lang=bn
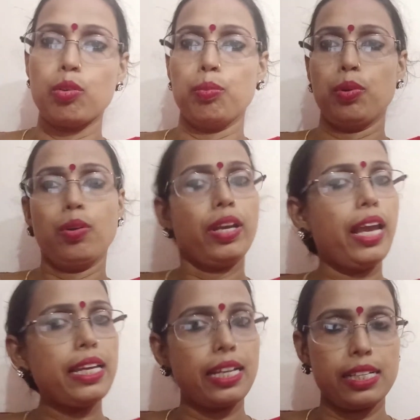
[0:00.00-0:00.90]
কুমড়ো
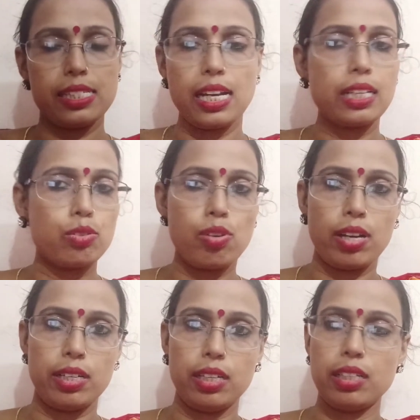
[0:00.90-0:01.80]
এই এনেছি আর কিছু
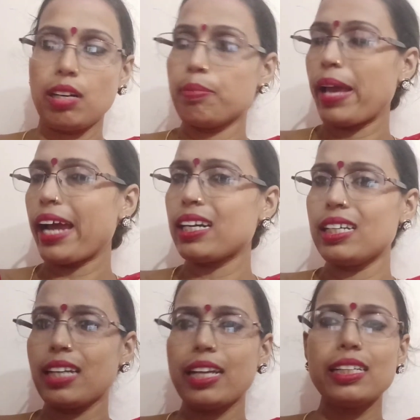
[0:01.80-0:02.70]
আনিনি কারণ ব্যাগ
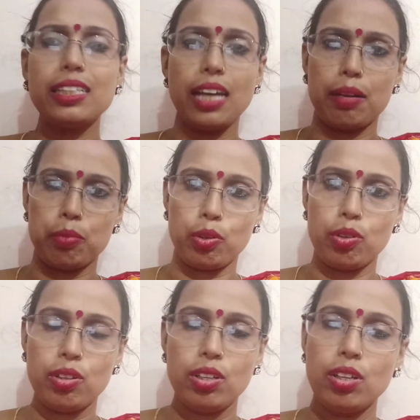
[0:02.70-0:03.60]
নিয়ে যাইনি কি আনবো
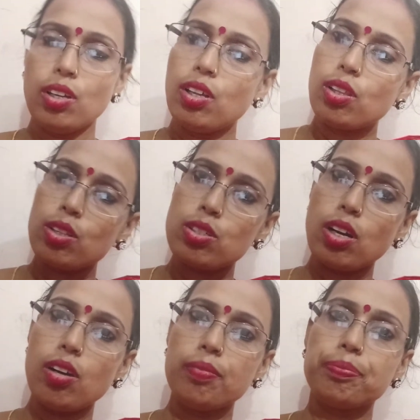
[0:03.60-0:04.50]
তো
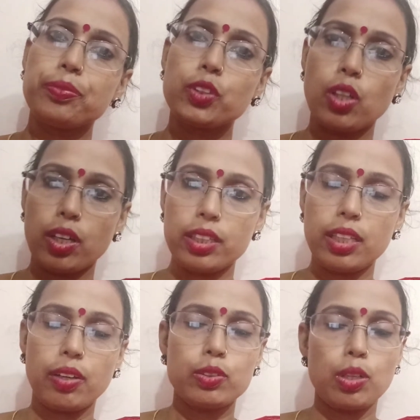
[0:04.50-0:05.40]
চলো সঙ্গে
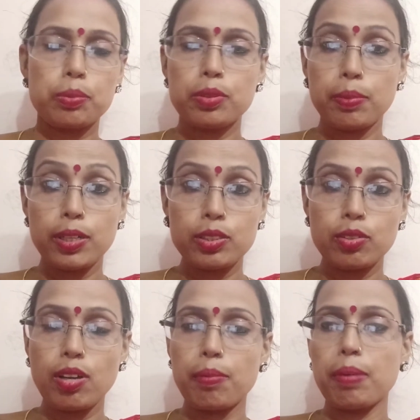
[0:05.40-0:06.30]
থেকো সময়ের
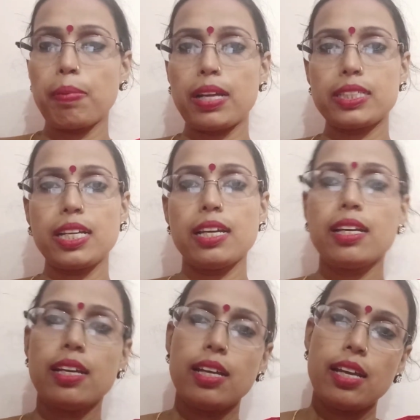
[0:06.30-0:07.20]
জন্য আমার পাশে
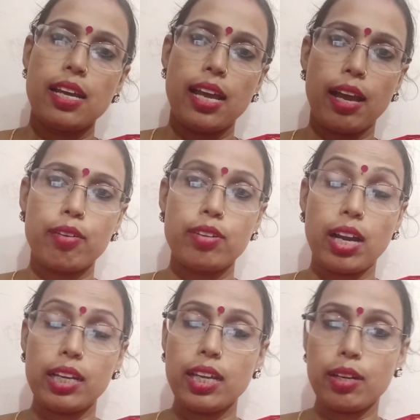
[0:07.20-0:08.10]
এখন
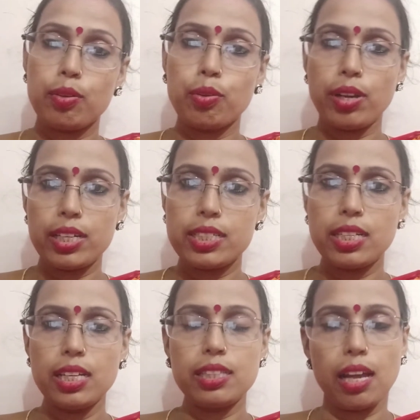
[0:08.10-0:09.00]
রাখি একটু রেস্ট
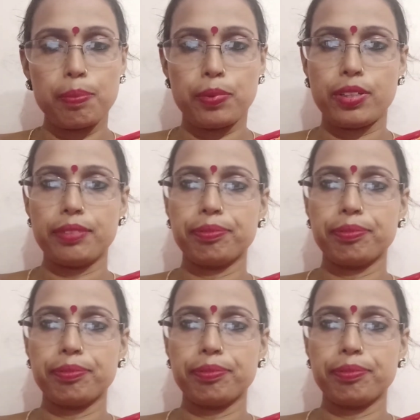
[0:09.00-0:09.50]
নিই তারপরে